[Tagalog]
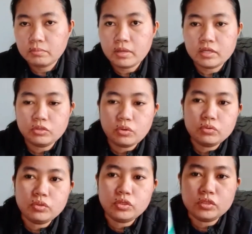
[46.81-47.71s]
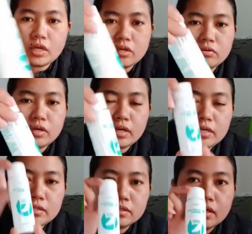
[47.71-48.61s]
may toner tayo,
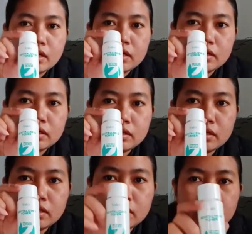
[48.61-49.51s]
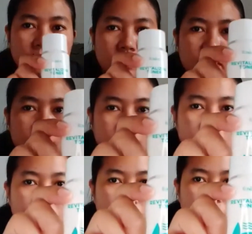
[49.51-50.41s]
guys.
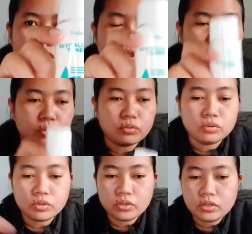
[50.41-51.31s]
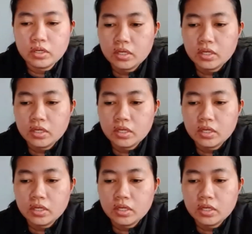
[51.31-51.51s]
Rebellization toner.